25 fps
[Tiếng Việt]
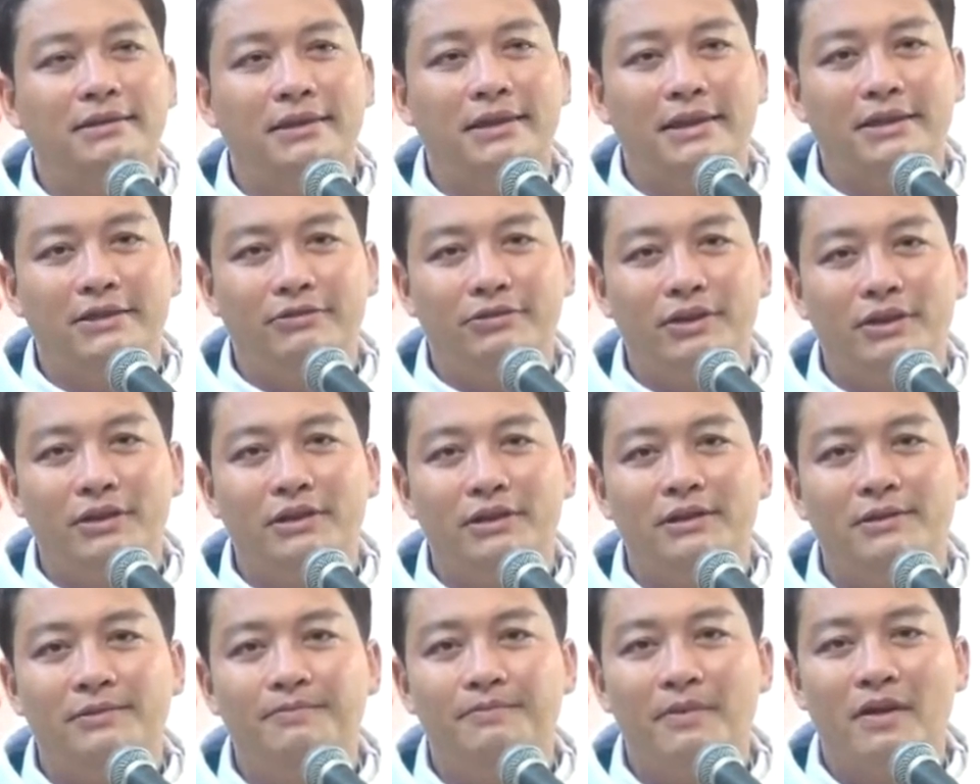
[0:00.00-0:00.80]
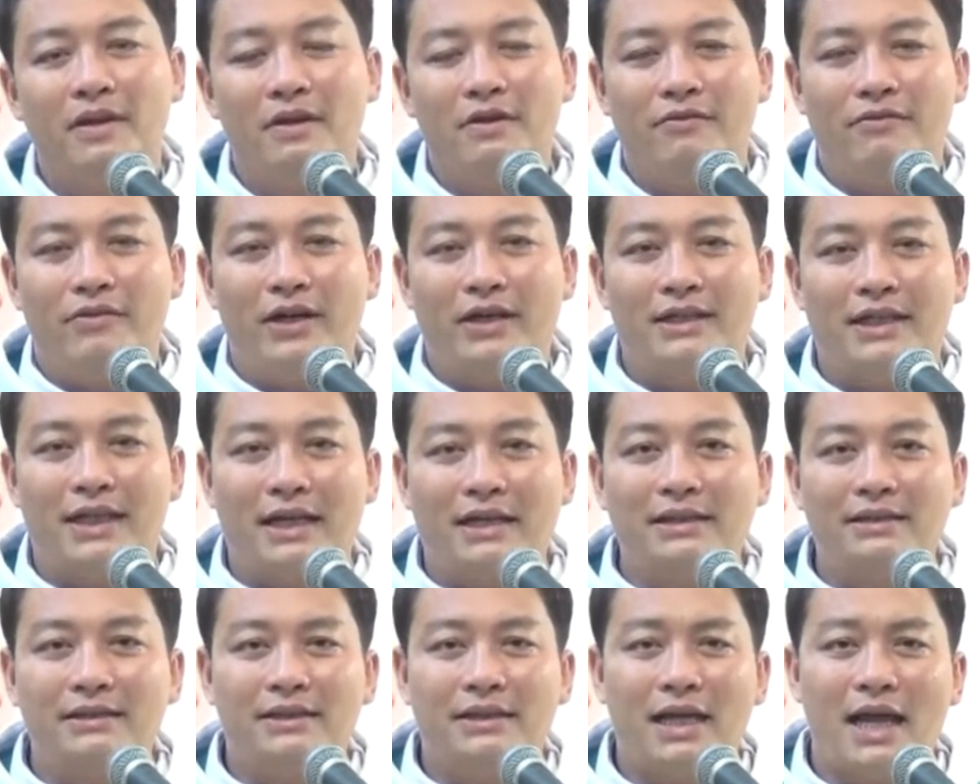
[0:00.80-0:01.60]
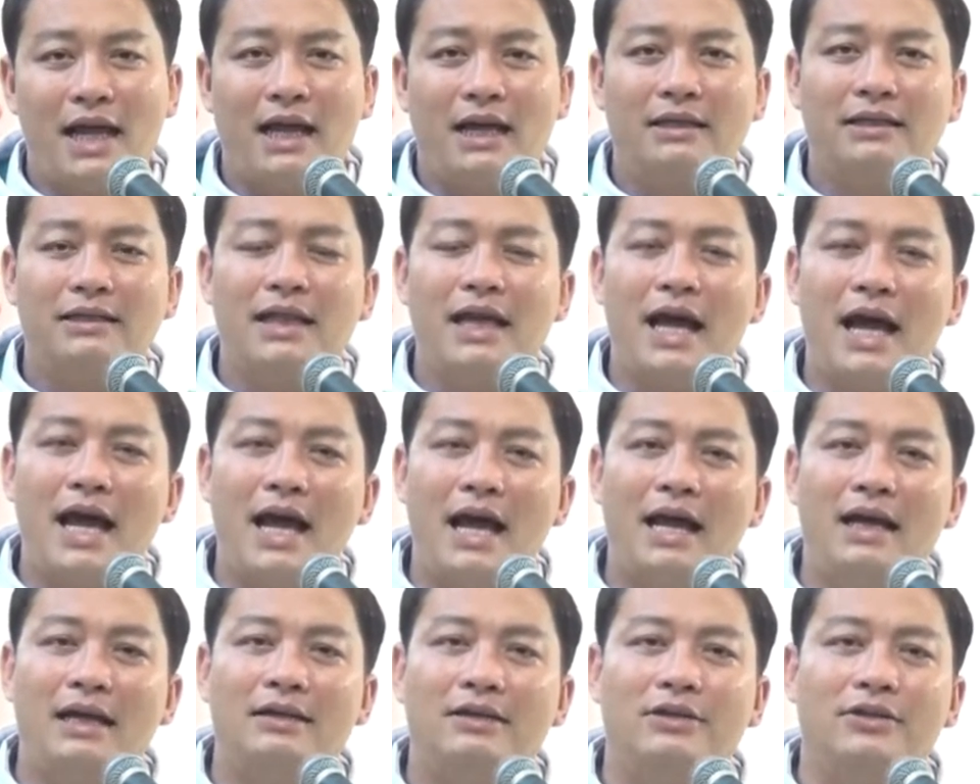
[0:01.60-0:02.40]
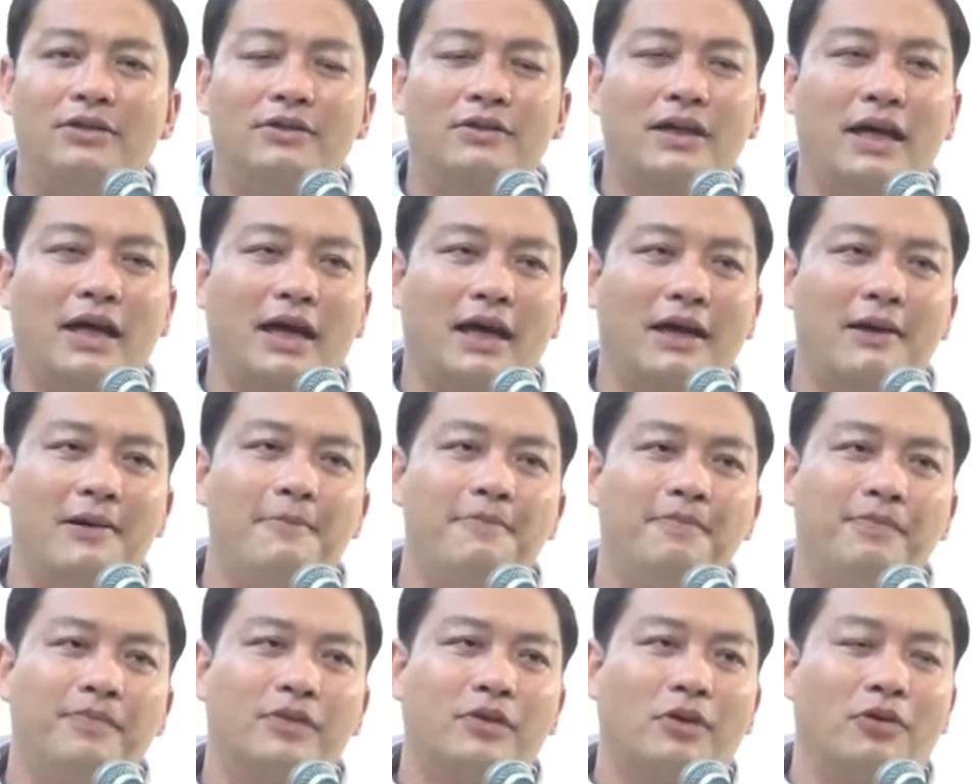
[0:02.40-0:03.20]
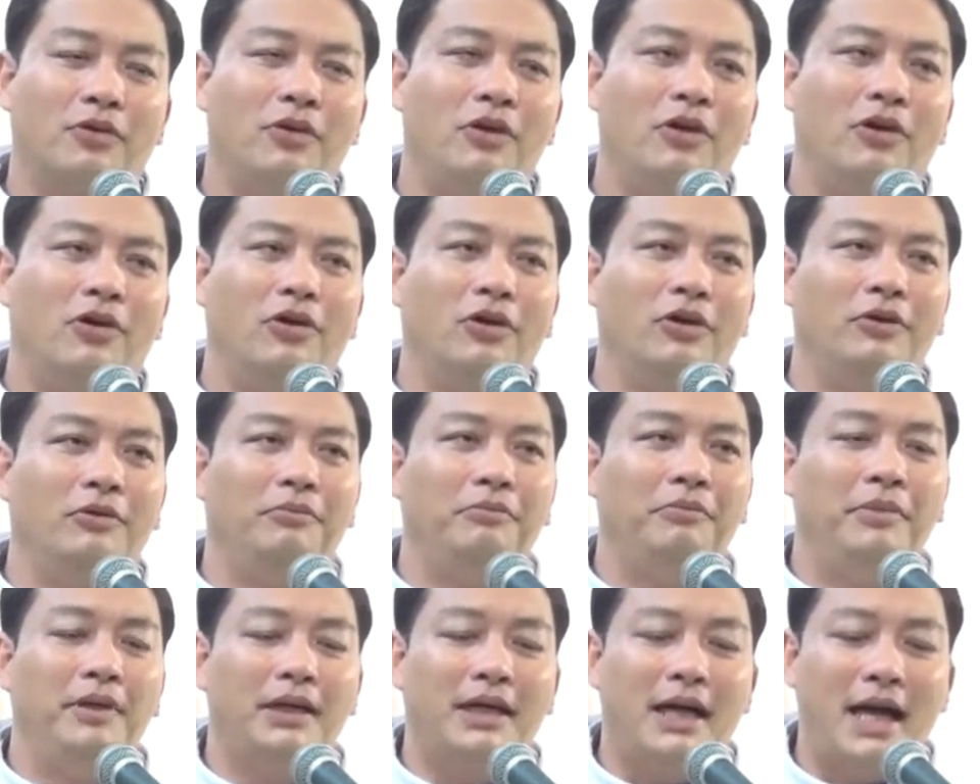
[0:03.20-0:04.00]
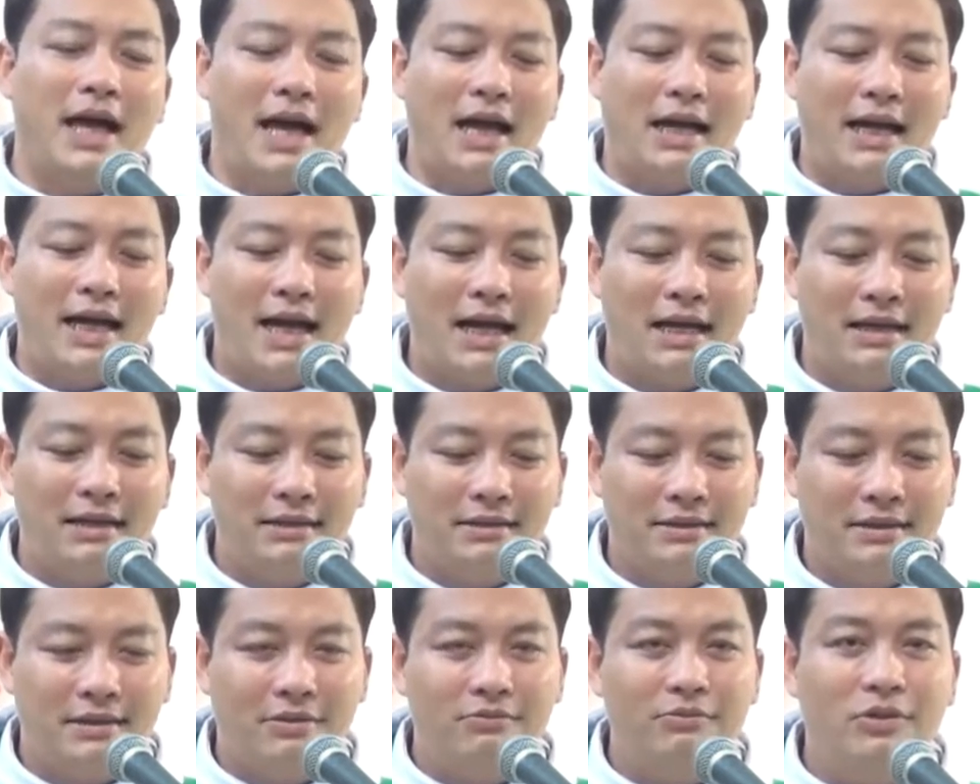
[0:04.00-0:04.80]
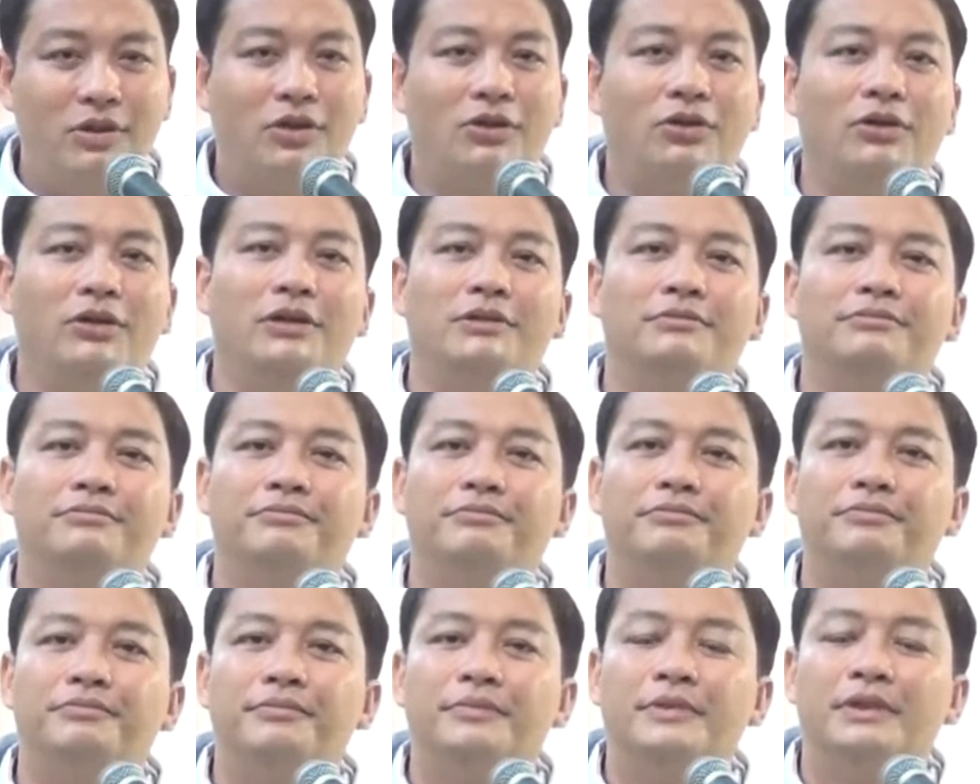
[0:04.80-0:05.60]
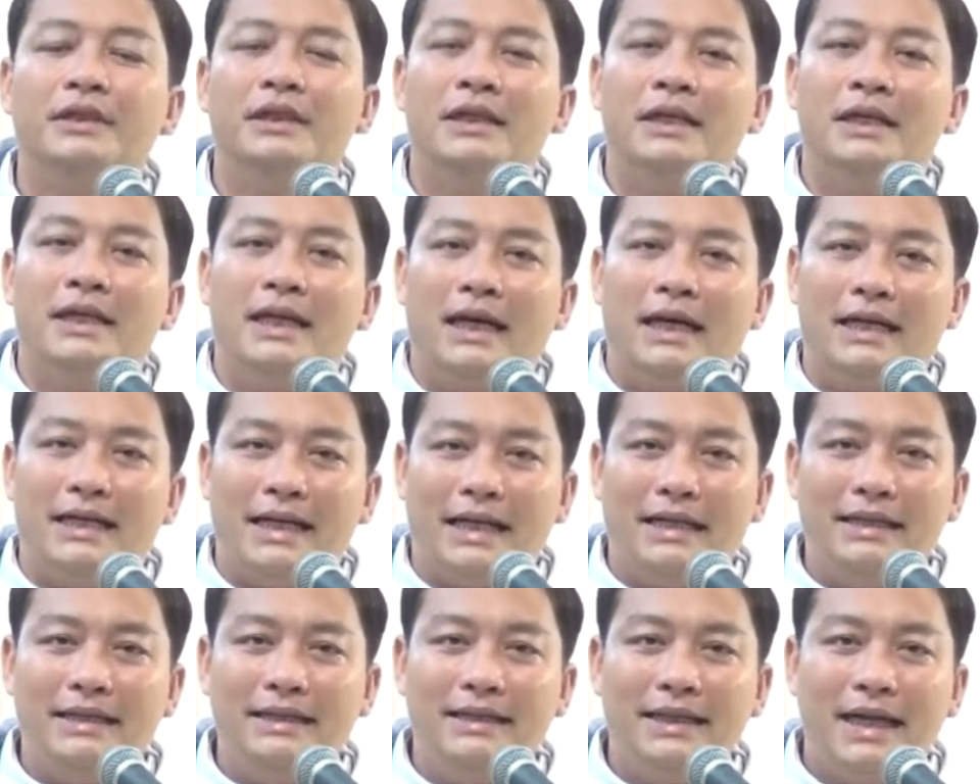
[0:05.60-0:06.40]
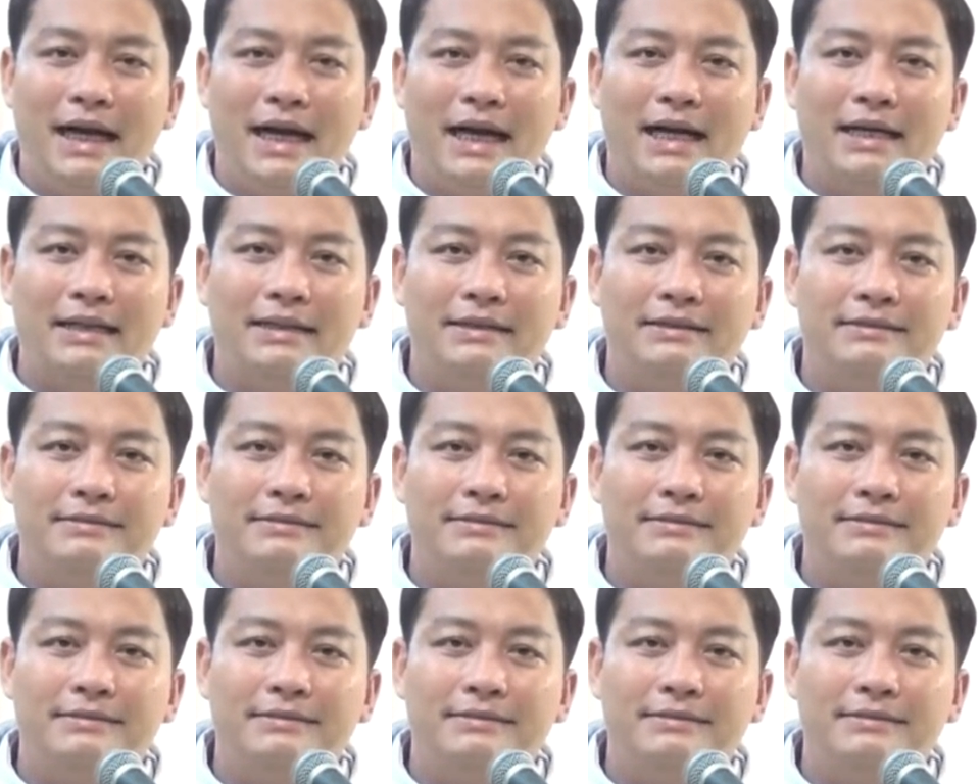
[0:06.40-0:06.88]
yêu thương Và sẵn sàng tha cho kẻ tội lỗi biết ăn năn thống hối Hình ảnh thứ hai